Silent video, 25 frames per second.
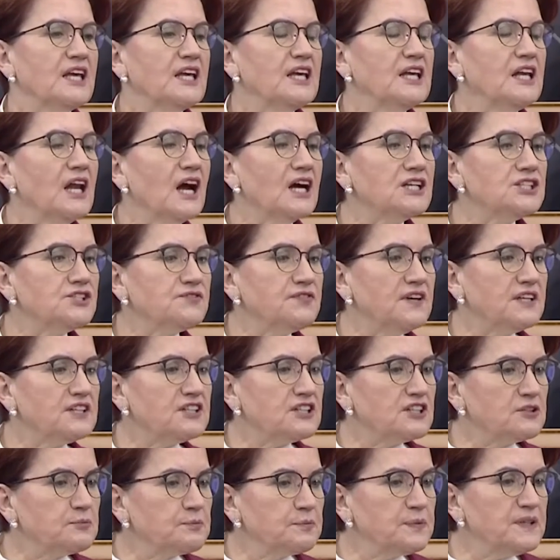İlaç ve
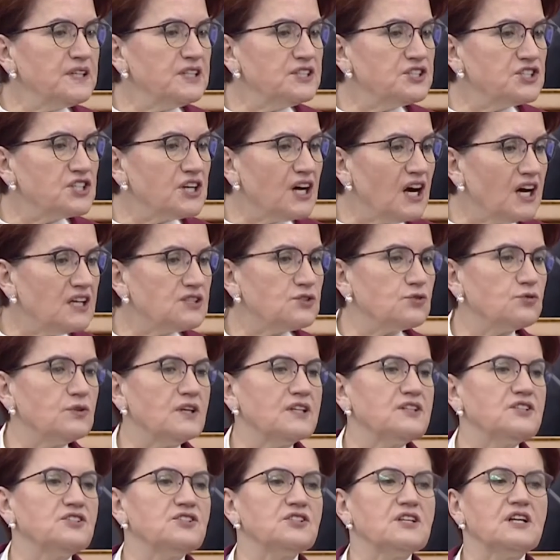tıbbi cihaz
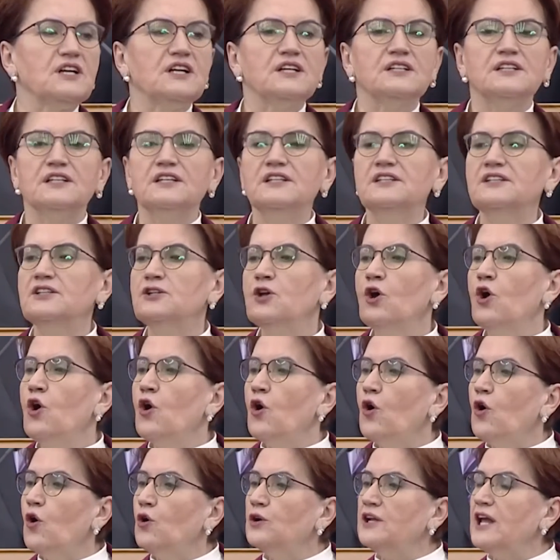üreticilerinin
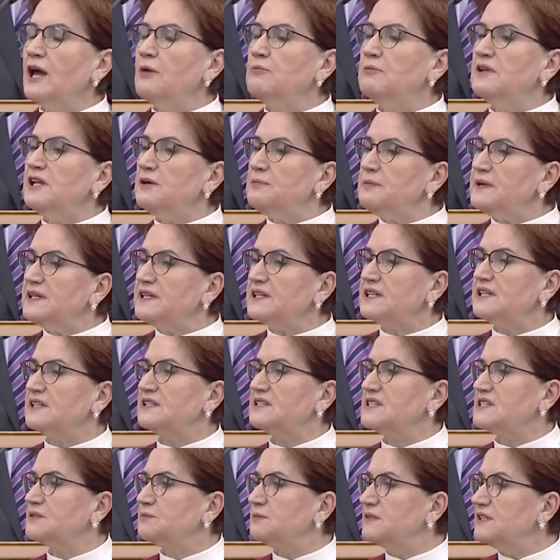önemli bir
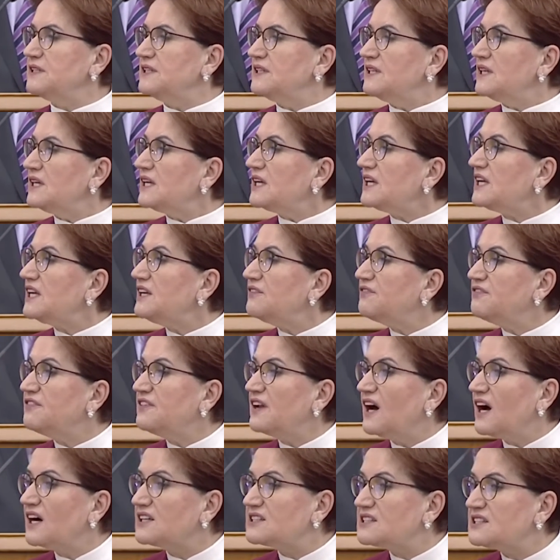kısmı
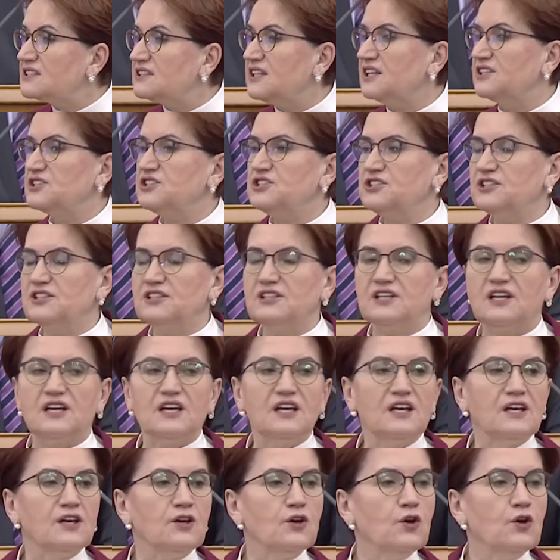iflasın eşiğinde.